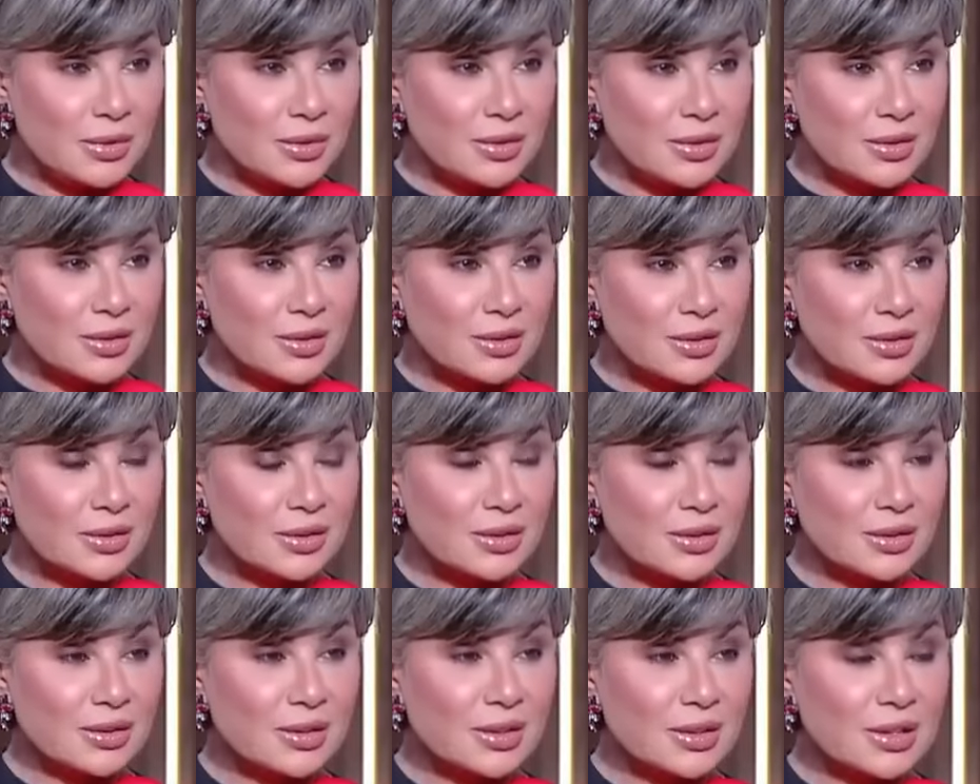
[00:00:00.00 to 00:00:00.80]
اه
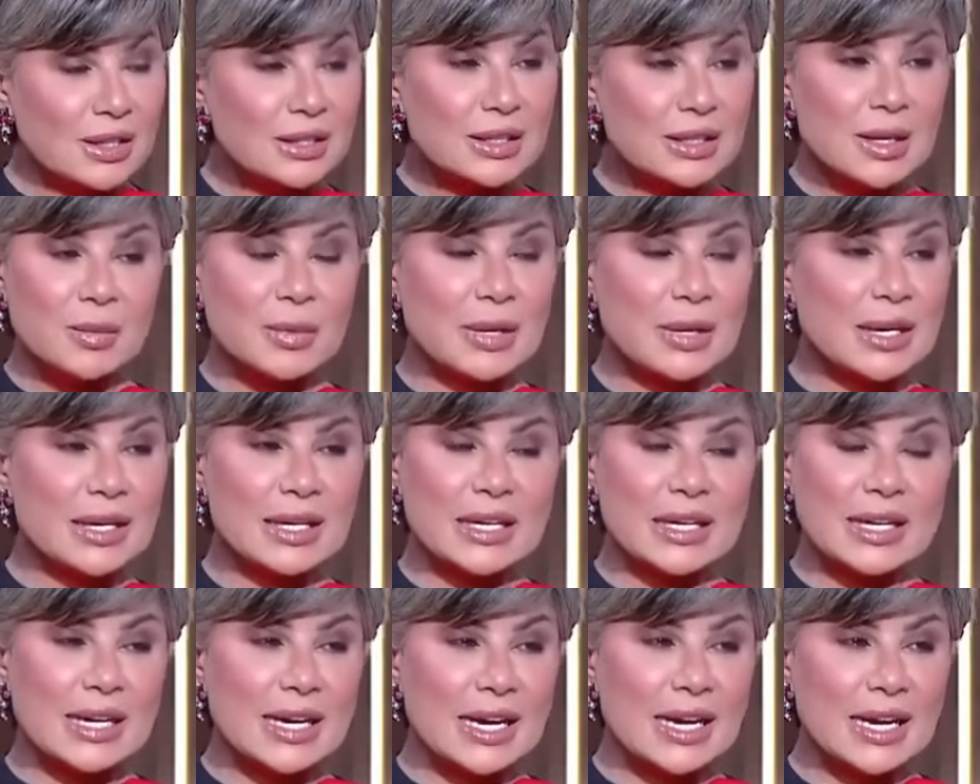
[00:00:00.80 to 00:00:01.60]
قوي طب
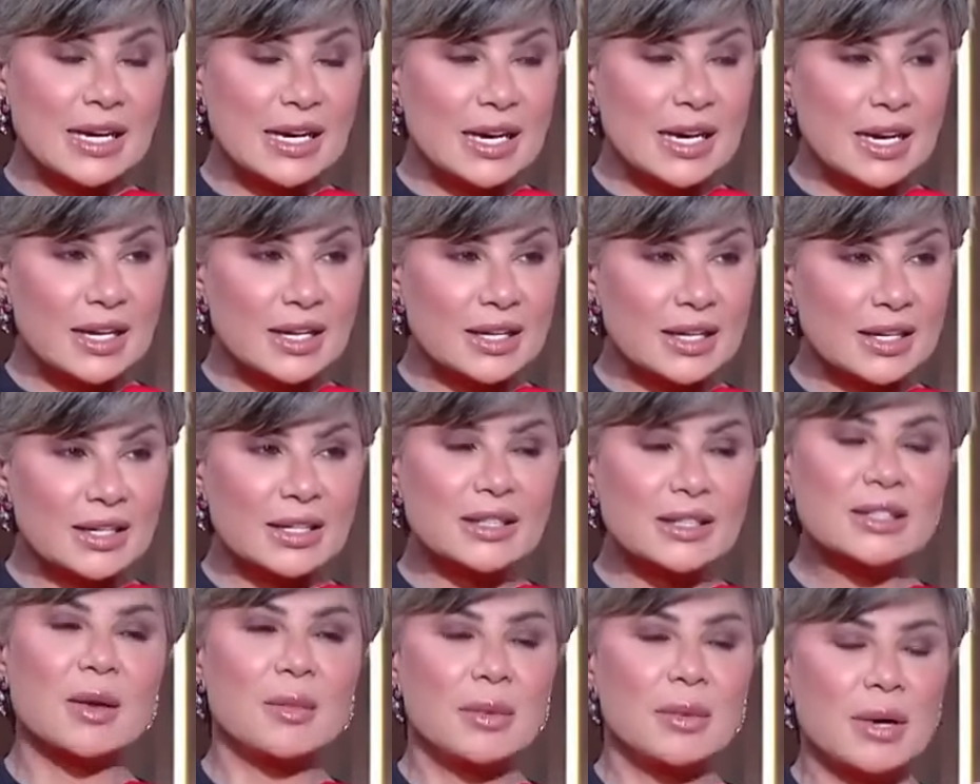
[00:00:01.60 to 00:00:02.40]
ليه هنا
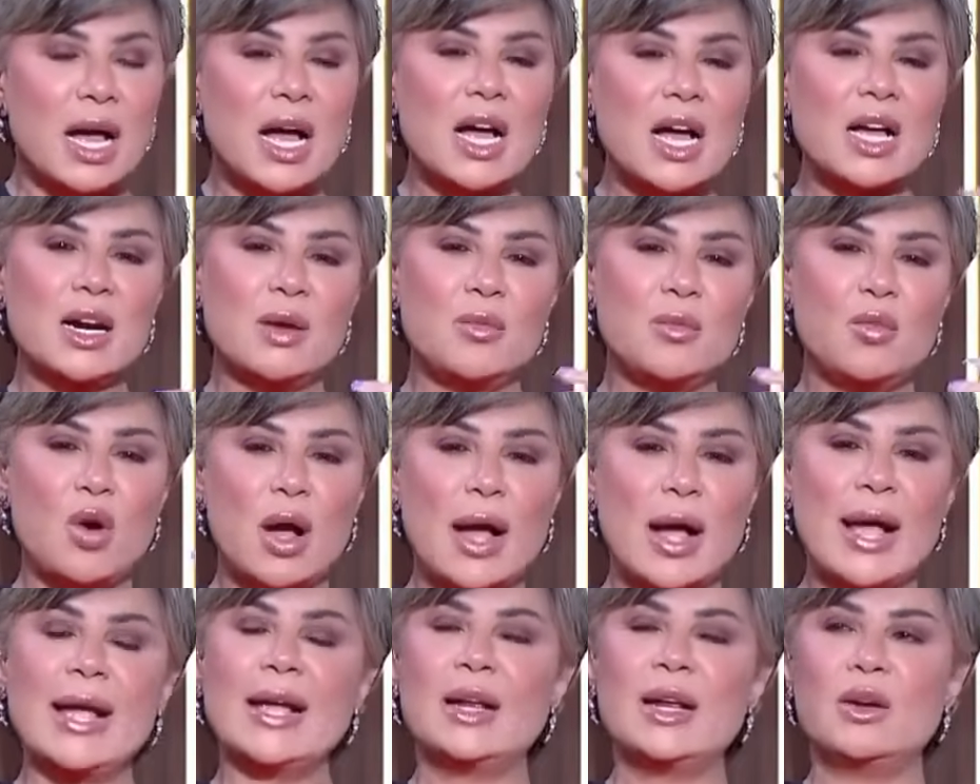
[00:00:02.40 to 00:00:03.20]
طب العقرب
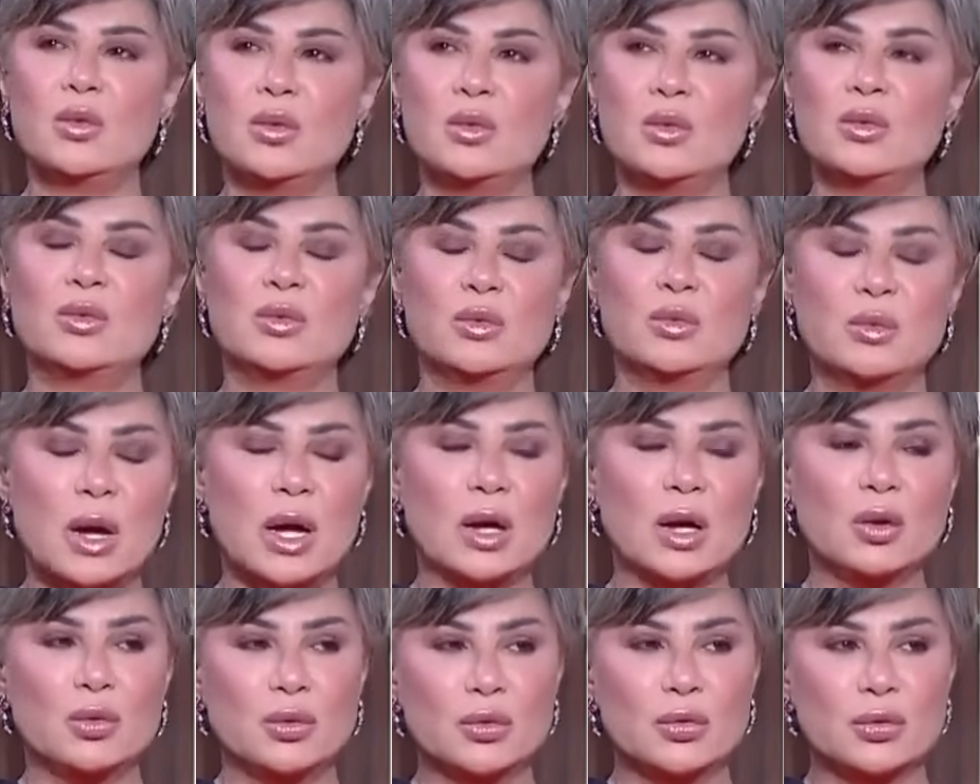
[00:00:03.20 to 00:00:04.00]
وعاقل
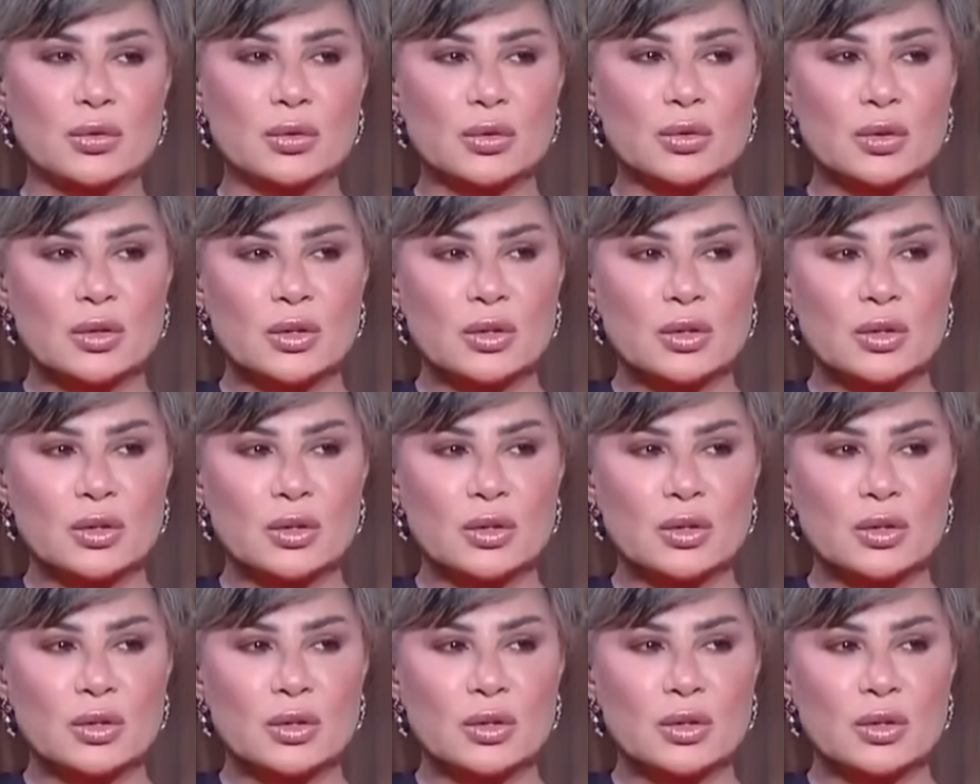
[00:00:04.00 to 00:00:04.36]
ومعروف لا مش